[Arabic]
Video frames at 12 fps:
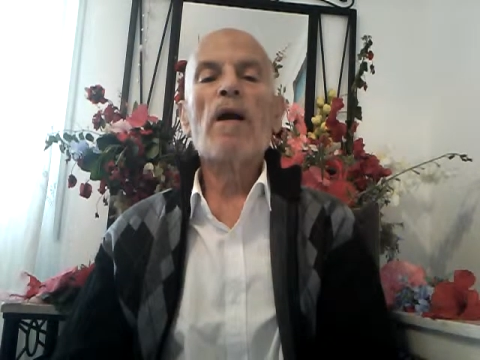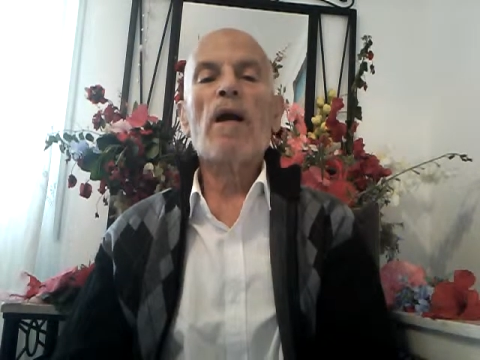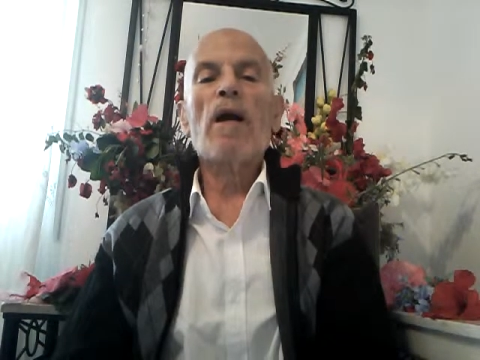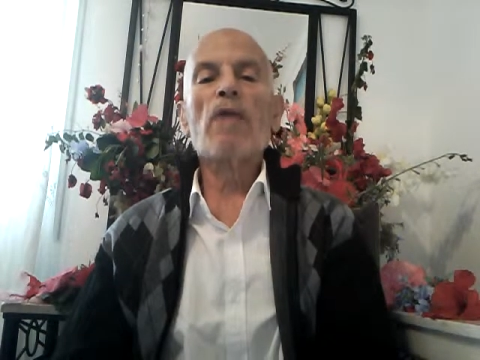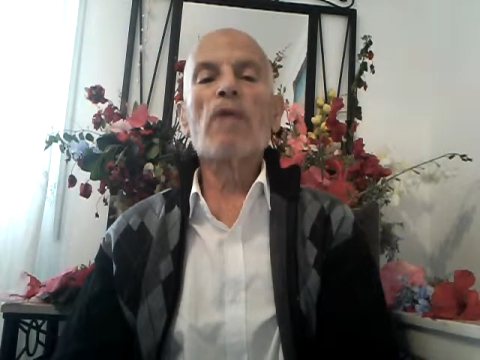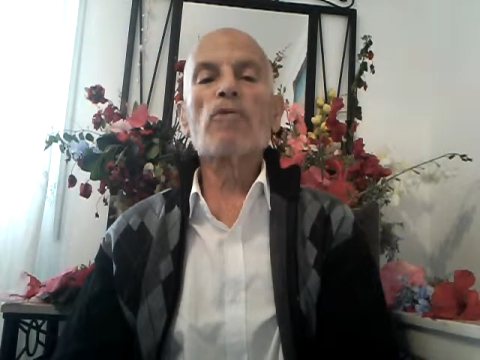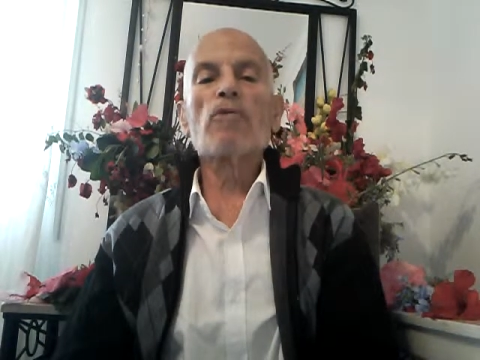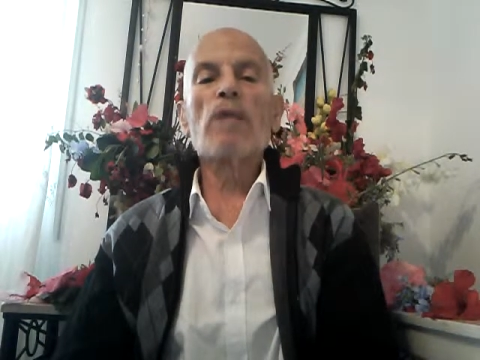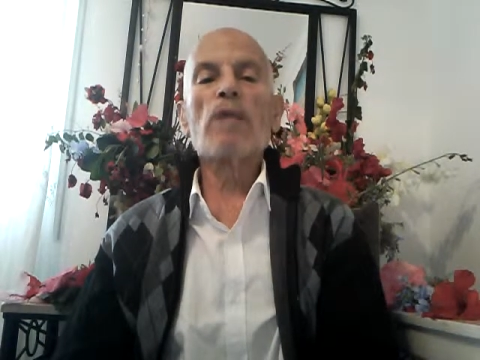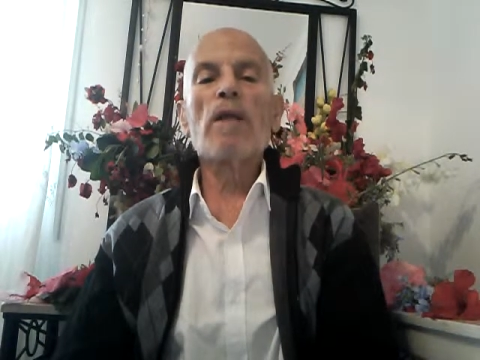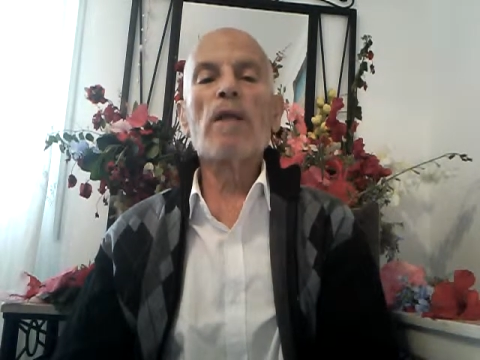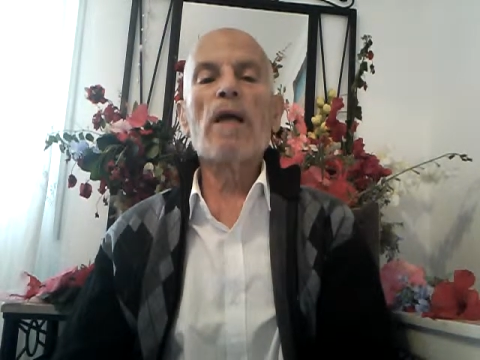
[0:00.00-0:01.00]
على رسل
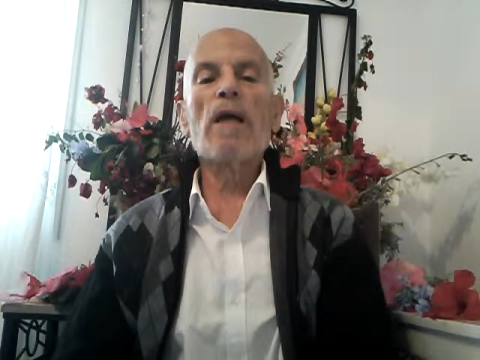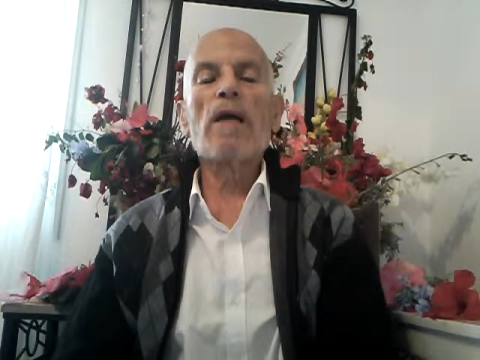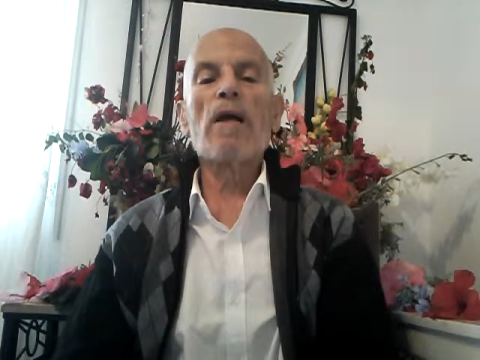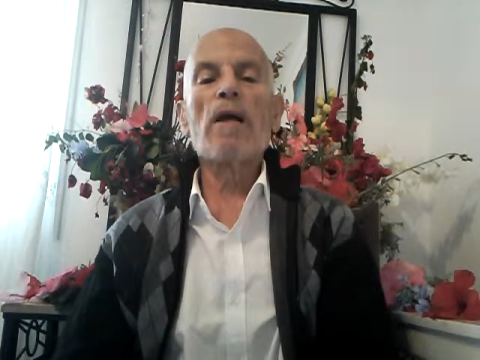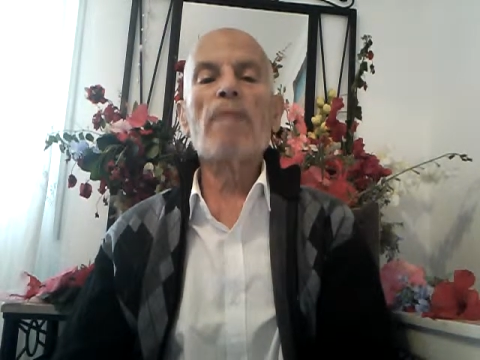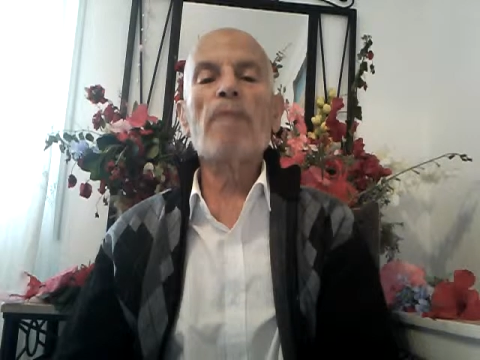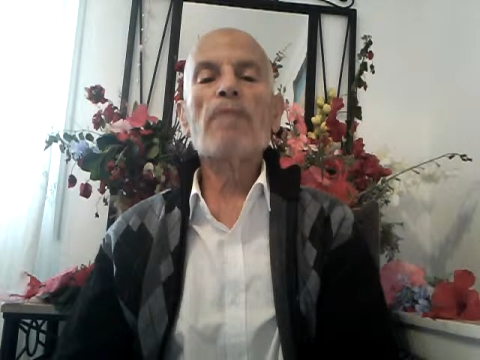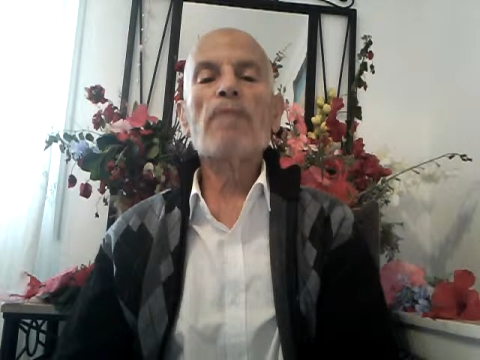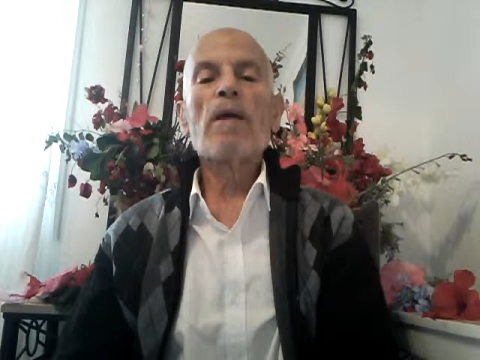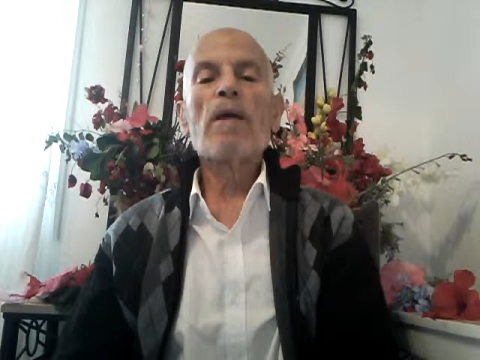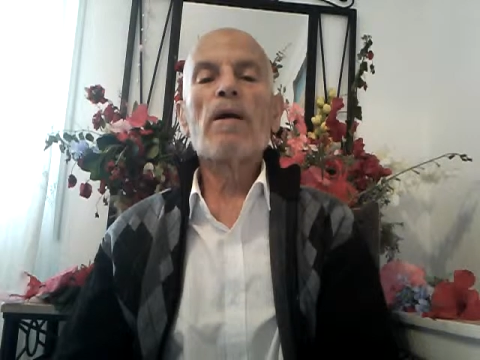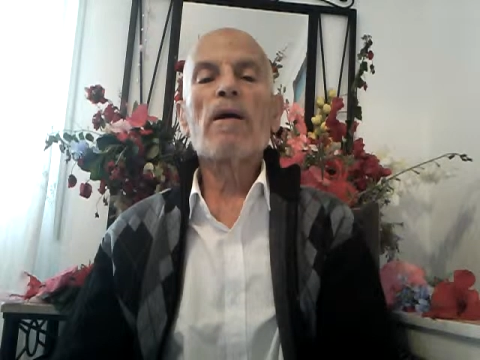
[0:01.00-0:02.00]
الله الكرام
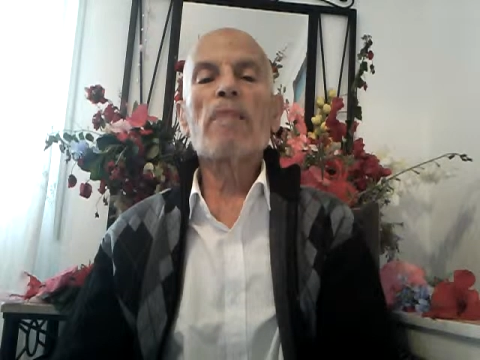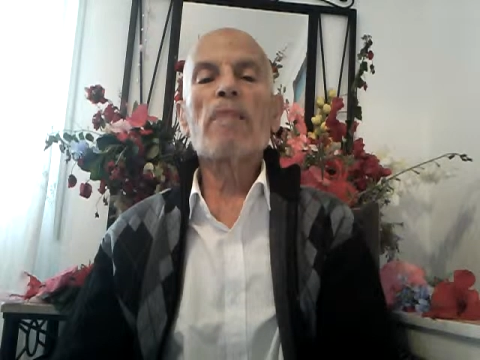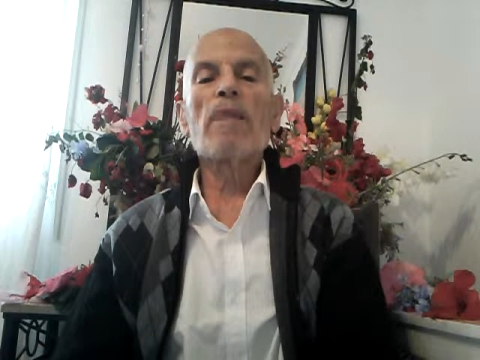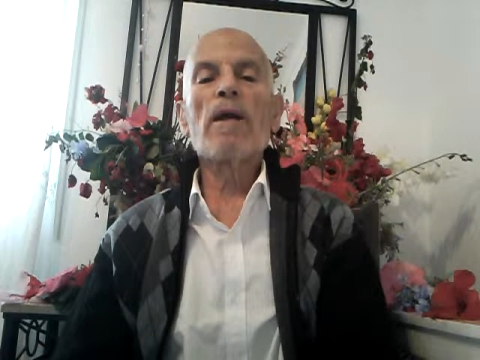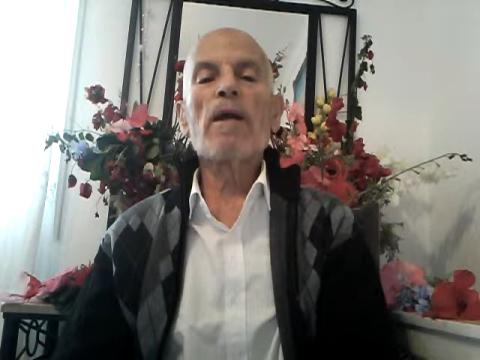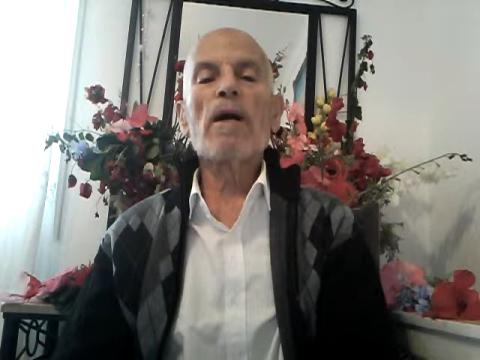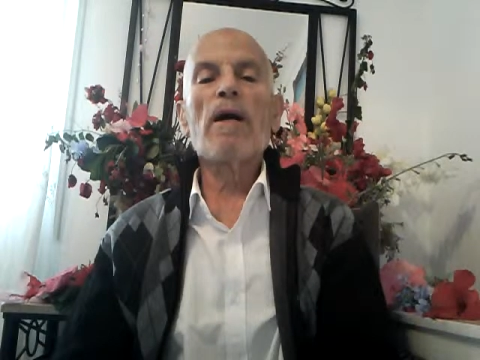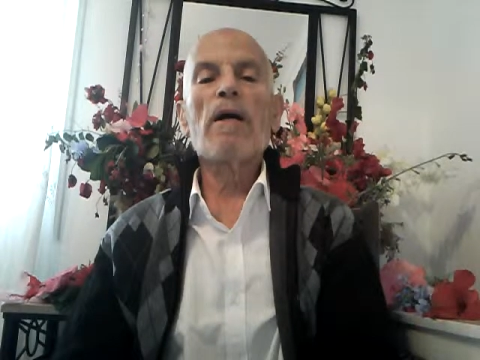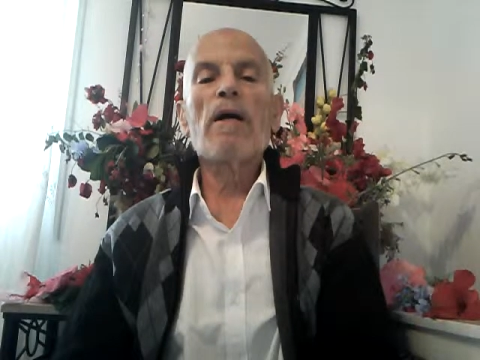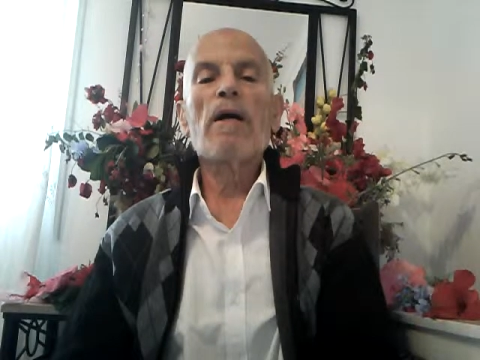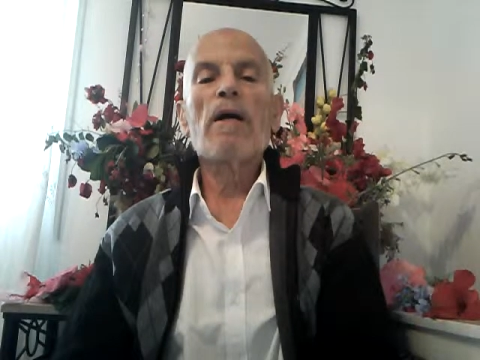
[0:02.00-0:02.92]
ربنا